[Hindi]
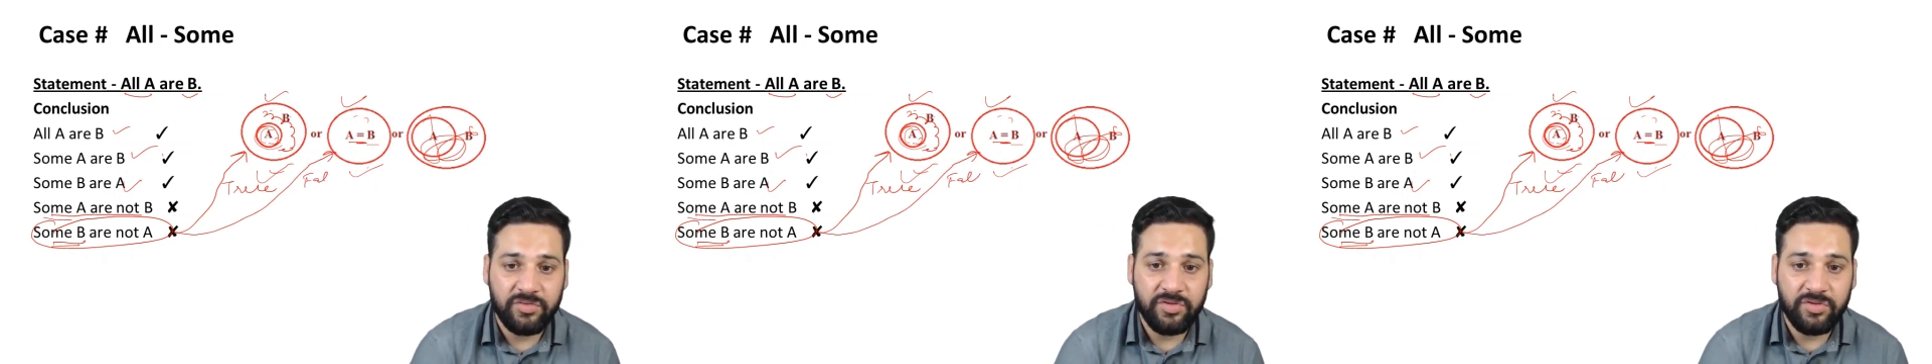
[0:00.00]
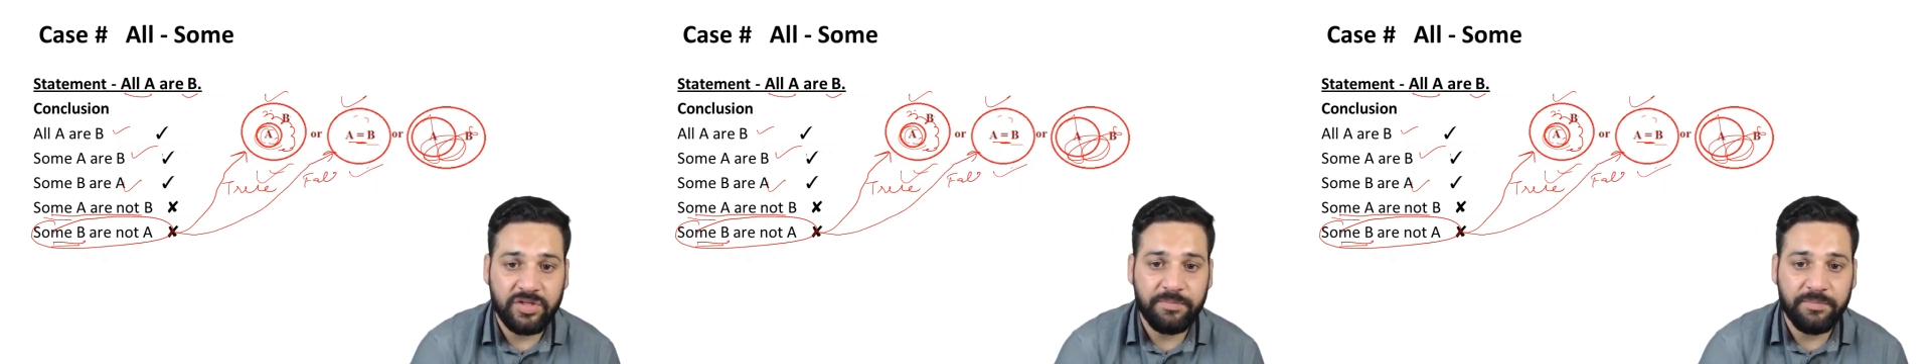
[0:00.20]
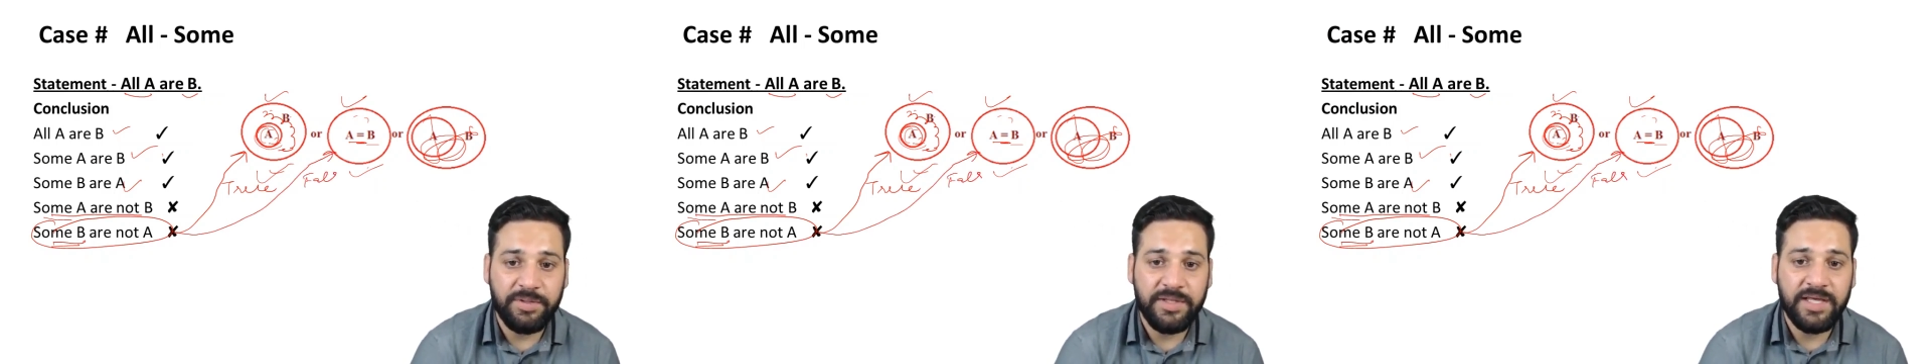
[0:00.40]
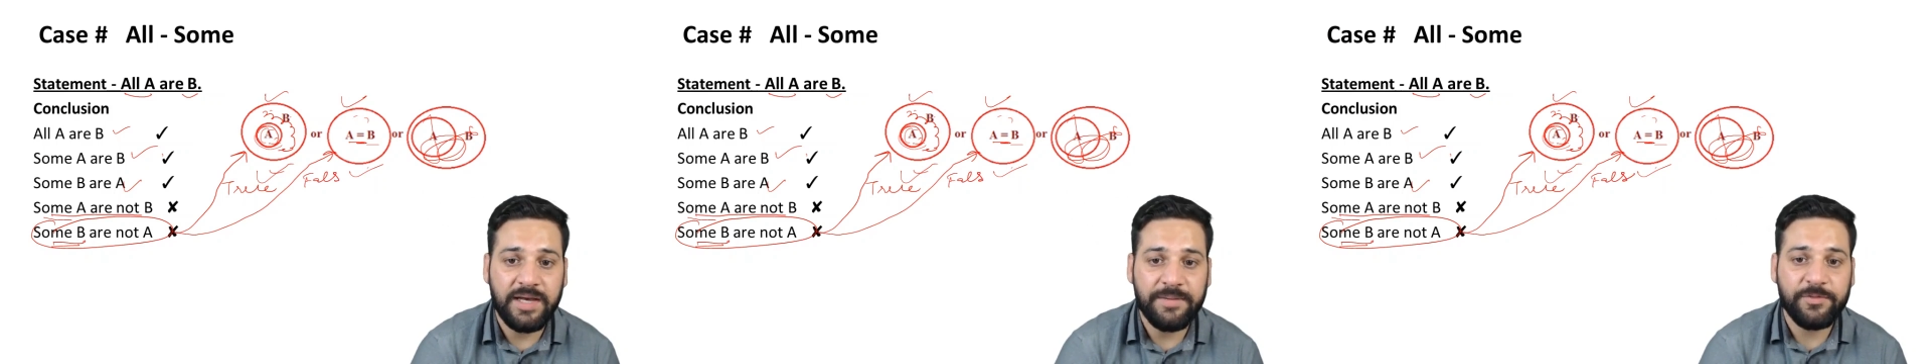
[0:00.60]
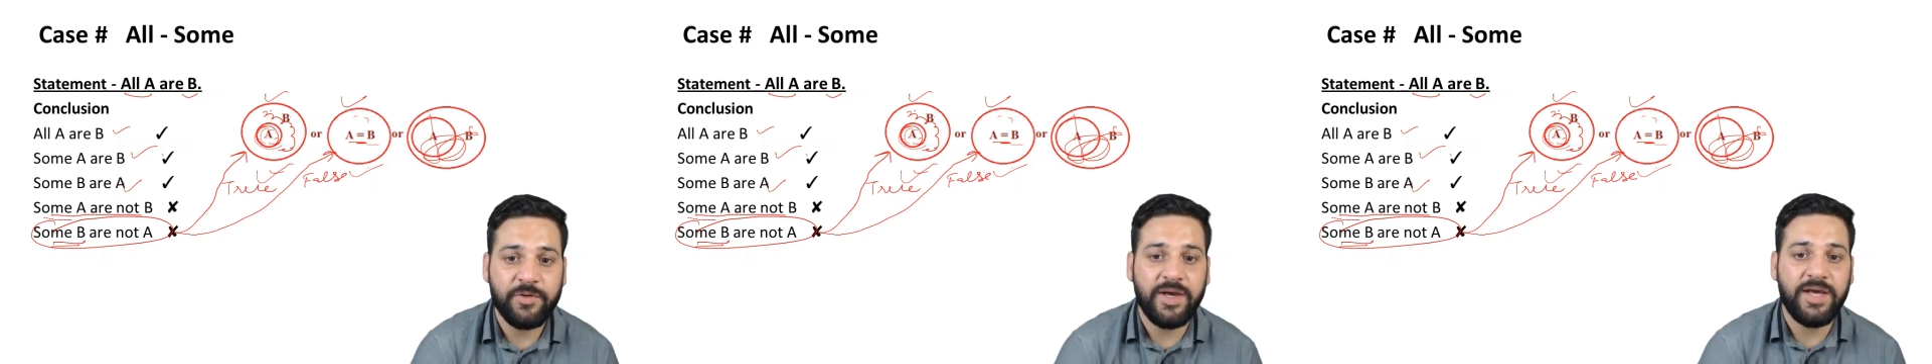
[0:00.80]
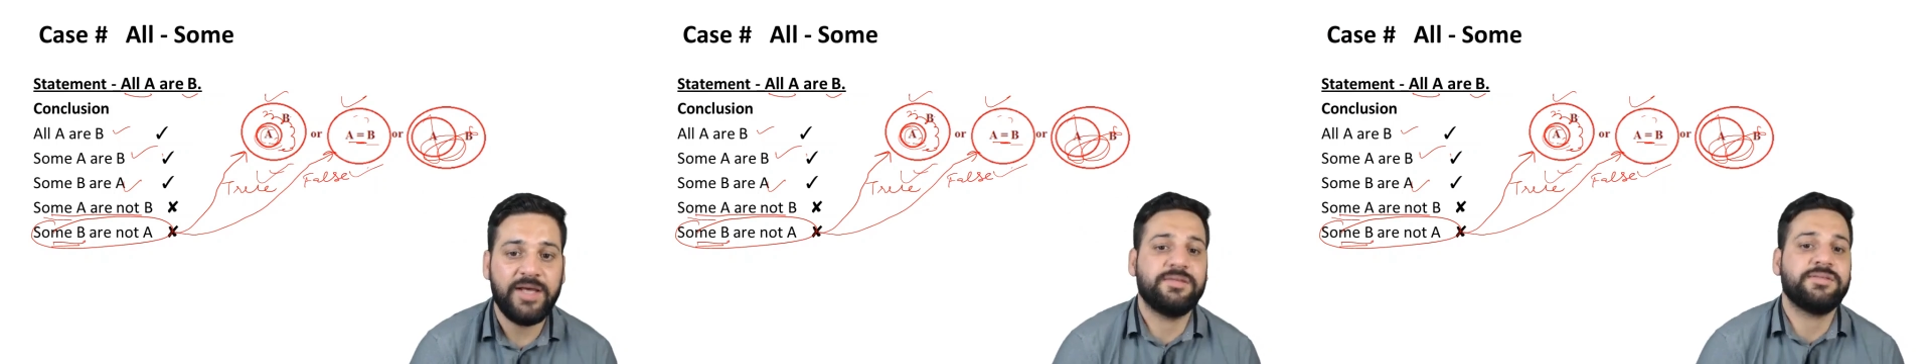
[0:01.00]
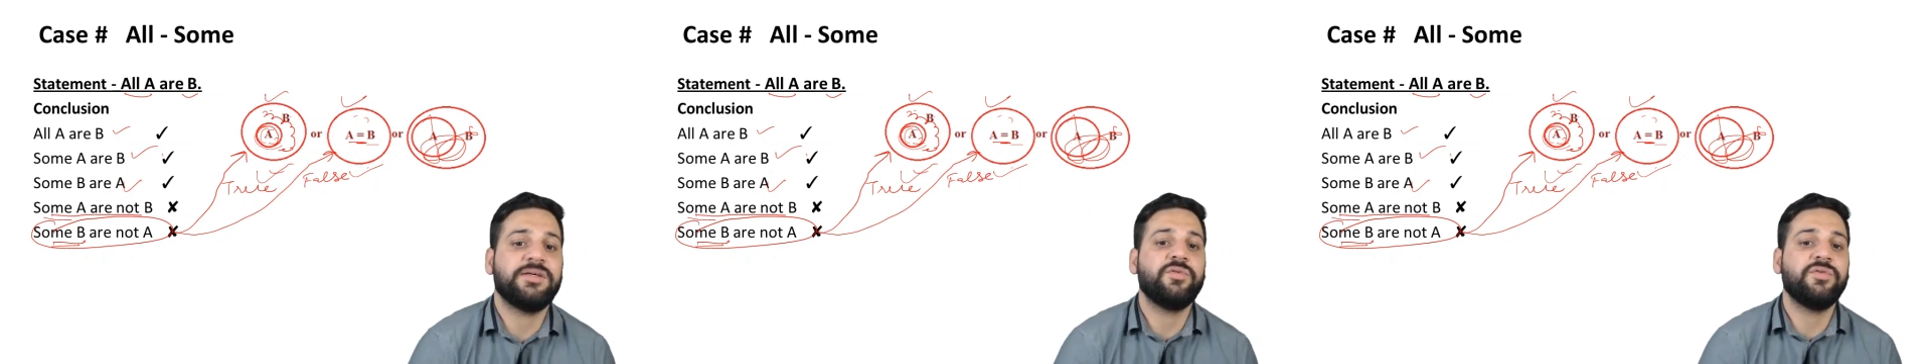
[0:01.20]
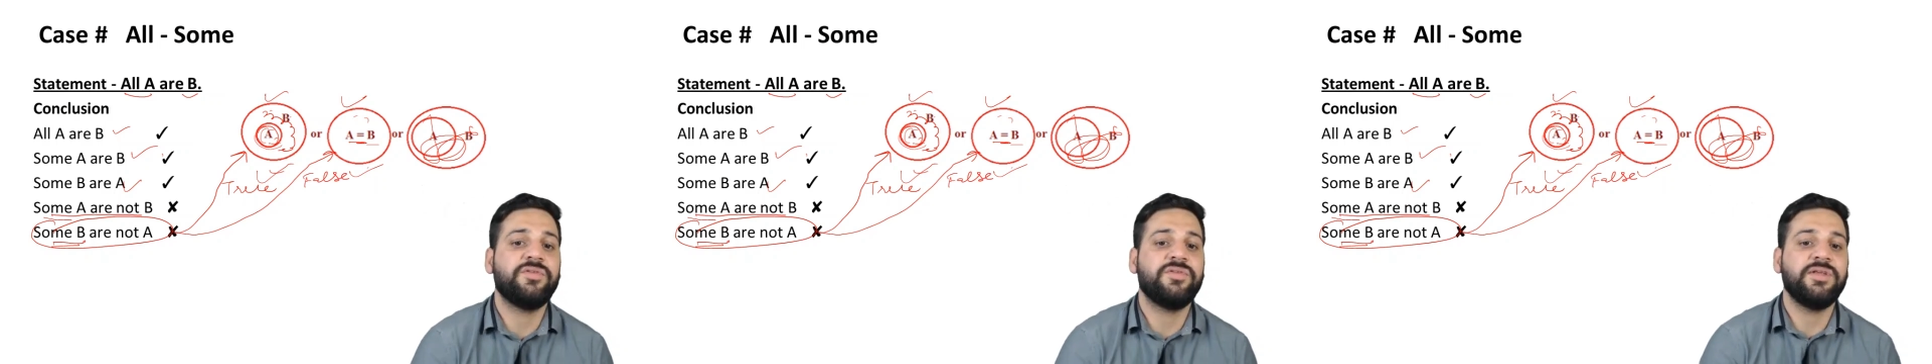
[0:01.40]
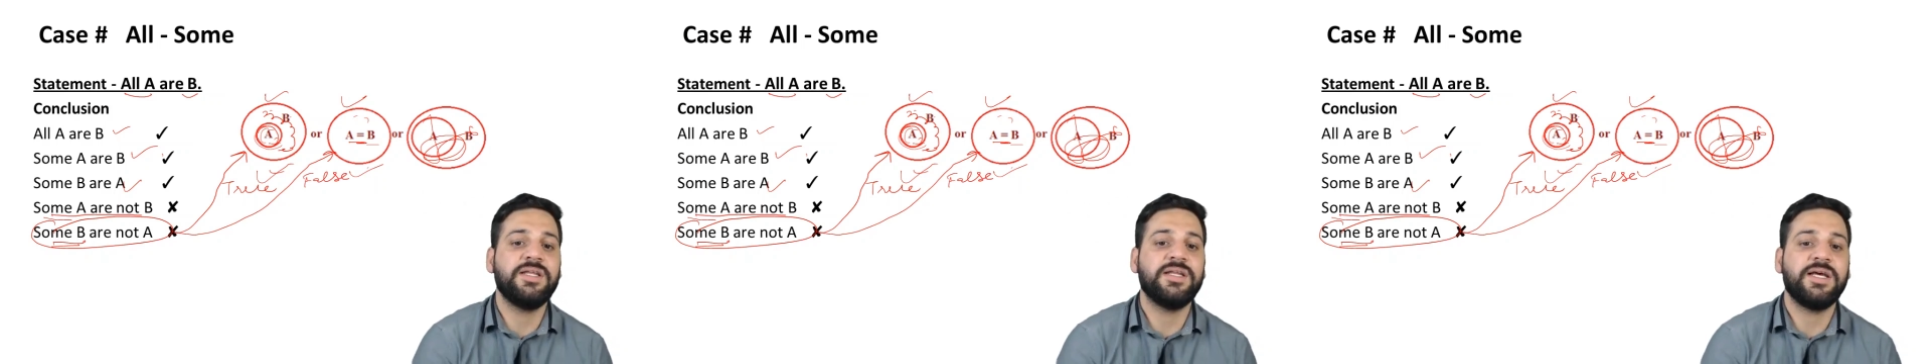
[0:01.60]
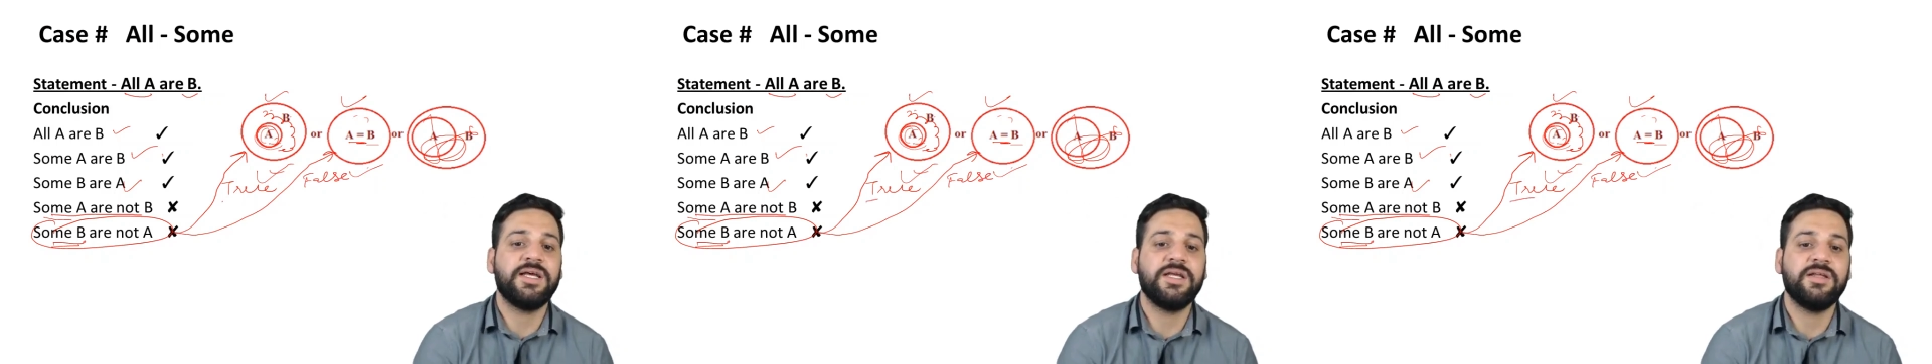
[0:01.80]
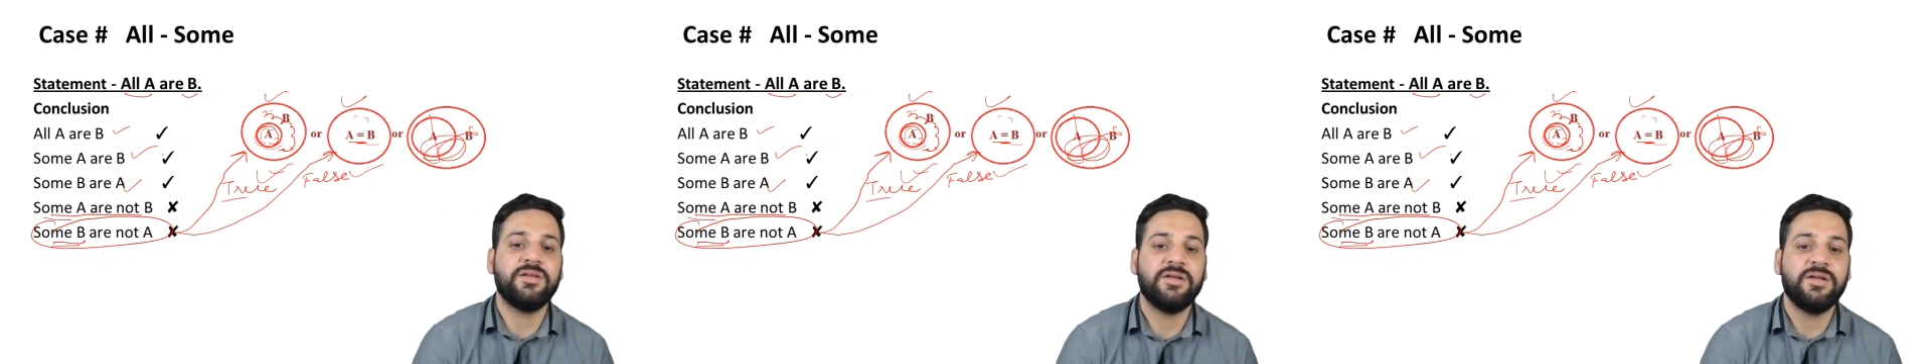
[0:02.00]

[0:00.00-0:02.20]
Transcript: तो जब भी आपको ऐसा कुछ सीन आए